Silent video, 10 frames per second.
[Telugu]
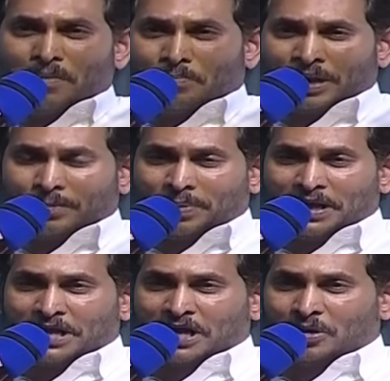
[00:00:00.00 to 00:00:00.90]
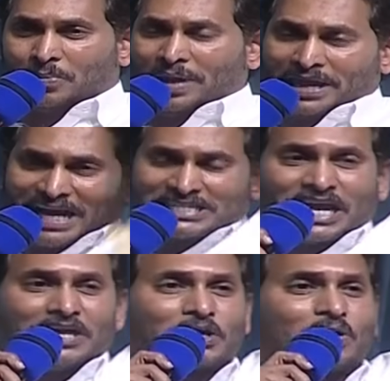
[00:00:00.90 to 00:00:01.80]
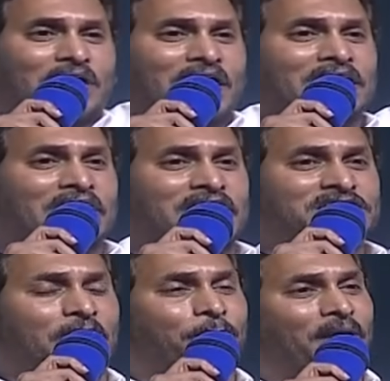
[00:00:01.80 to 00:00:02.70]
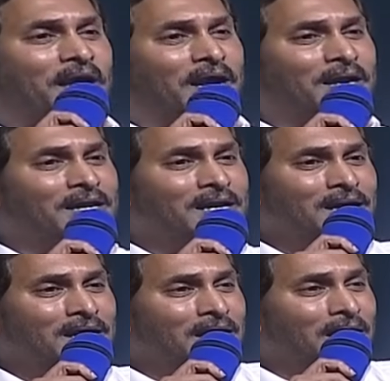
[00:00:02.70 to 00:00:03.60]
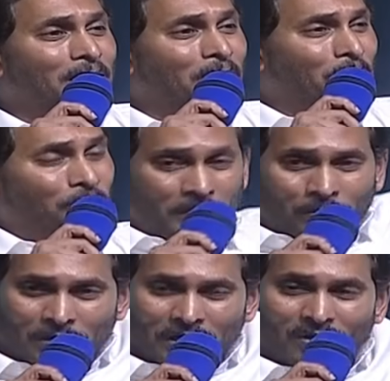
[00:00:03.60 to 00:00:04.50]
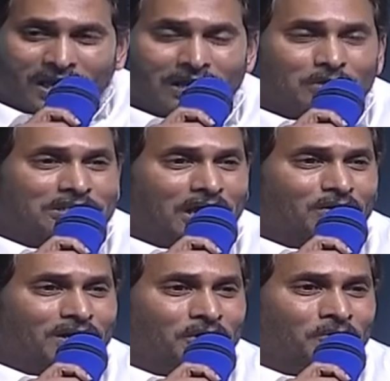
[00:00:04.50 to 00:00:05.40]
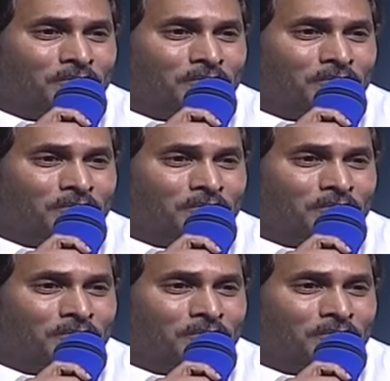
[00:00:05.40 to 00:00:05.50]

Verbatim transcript: మీ బిడ్డకు మీరే సైనికులు కండి అని చెప్పి పిలుపునివ్వగలుగుతా ఉన్నాడు